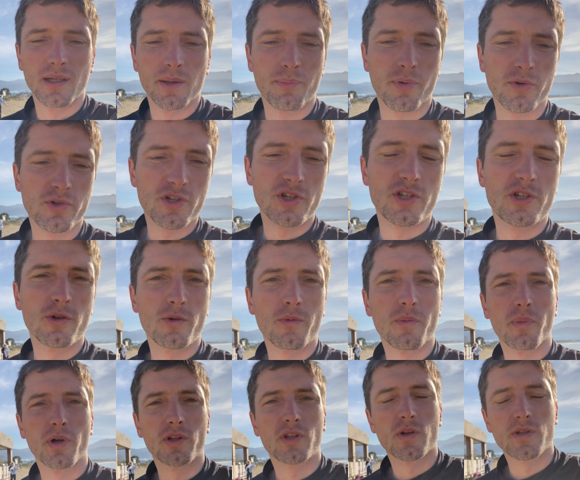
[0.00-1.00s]
Pożyczył
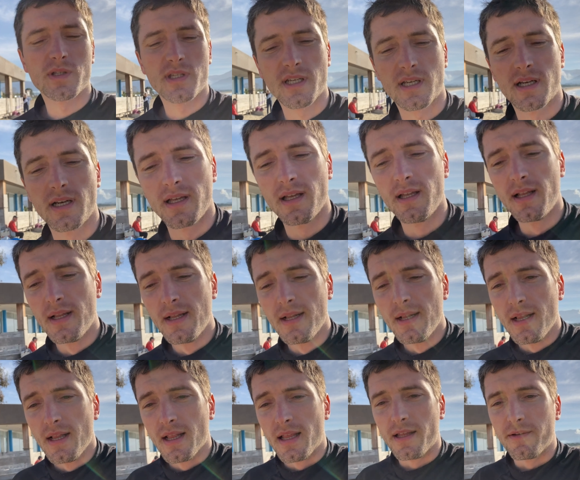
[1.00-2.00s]
motocykl
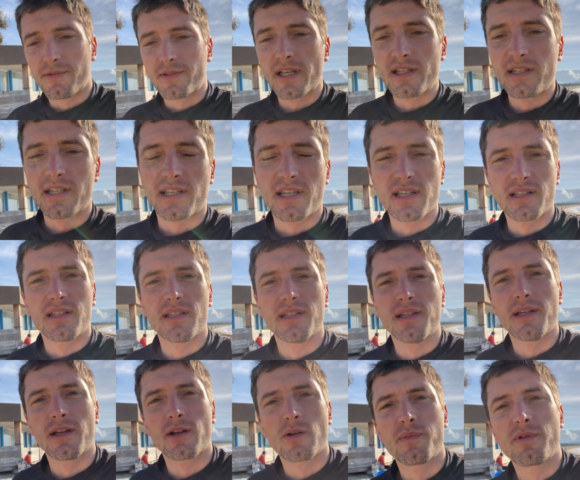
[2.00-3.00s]
wtedy,
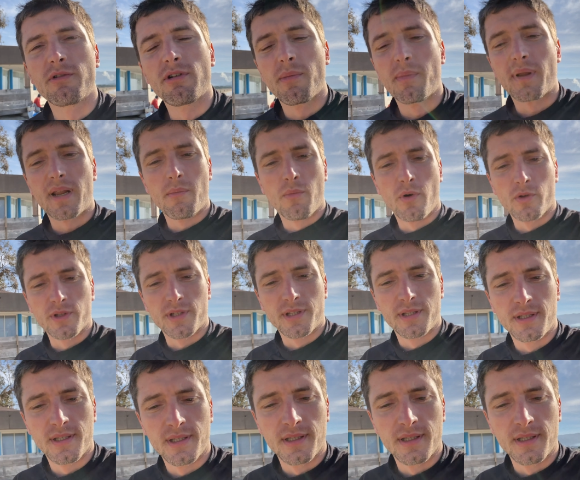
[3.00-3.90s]
kiedy robiłem remont